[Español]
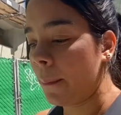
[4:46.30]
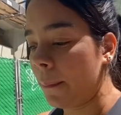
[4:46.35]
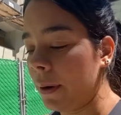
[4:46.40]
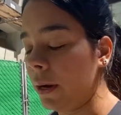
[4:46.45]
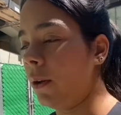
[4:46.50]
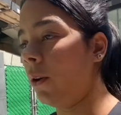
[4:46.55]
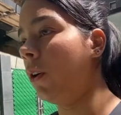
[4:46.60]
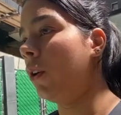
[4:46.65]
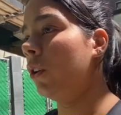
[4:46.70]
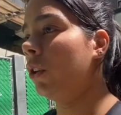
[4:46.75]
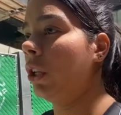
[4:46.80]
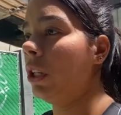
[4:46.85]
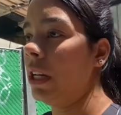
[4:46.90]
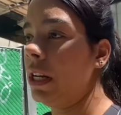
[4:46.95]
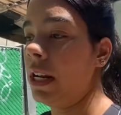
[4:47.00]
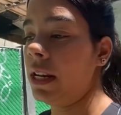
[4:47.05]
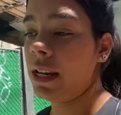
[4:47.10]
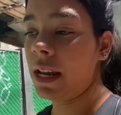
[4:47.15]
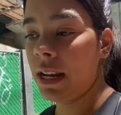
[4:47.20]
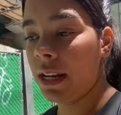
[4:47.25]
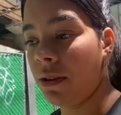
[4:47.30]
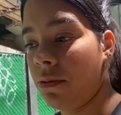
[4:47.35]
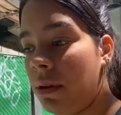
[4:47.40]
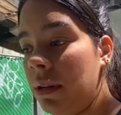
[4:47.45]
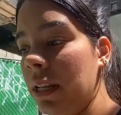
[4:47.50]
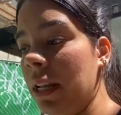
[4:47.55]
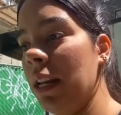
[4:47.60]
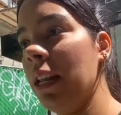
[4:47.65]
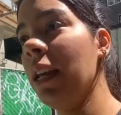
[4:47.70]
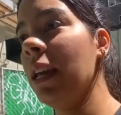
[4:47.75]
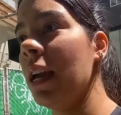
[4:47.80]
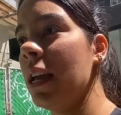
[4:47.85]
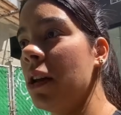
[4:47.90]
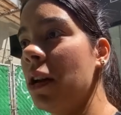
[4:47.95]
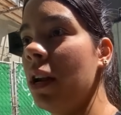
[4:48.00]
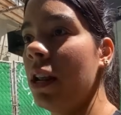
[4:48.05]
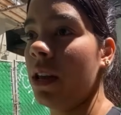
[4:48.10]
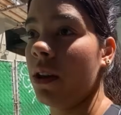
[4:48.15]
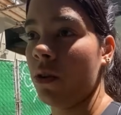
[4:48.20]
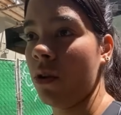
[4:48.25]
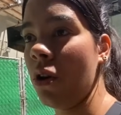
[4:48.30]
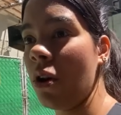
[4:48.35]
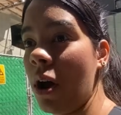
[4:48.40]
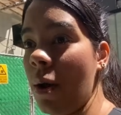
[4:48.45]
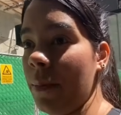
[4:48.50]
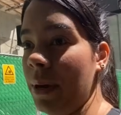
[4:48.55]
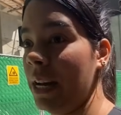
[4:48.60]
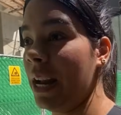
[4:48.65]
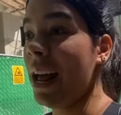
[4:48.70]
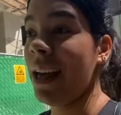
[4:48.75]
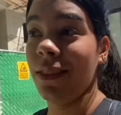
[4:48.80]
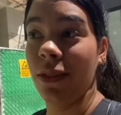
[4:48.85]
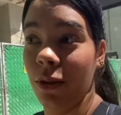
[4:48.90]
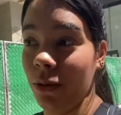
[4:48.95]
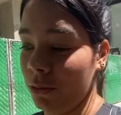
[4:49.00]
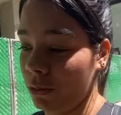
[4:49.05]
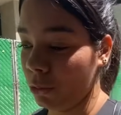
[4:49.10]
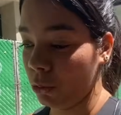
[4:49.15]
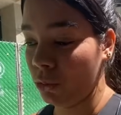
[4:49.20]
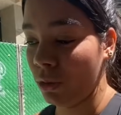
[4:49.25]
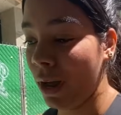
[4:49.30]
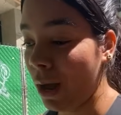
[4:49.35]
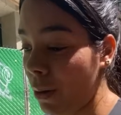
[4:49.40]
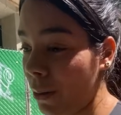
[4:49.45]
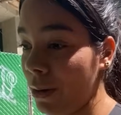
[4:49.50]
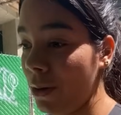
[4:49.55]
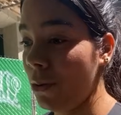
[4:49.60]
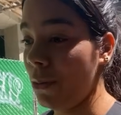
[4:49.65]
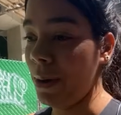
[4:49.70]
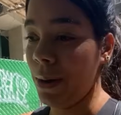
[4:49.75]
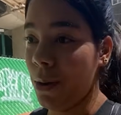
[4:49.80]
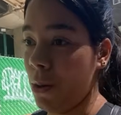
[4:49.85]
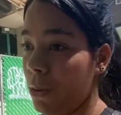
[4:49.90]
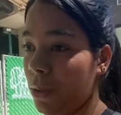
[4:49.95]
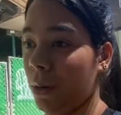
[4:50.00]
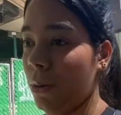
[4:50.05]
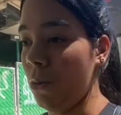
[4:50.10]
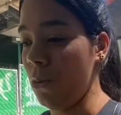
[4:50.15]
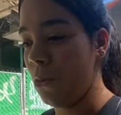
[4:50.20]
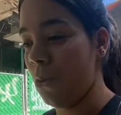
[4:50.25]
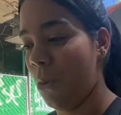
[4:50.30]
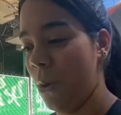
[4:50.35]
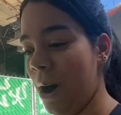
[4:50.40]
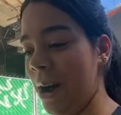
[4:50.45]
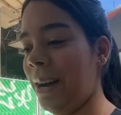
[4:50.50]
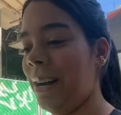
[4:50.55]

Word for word: pero no tenía ya ni batería, y yo le dije, no, caminando, tú sabes, yo vengo del Cuba,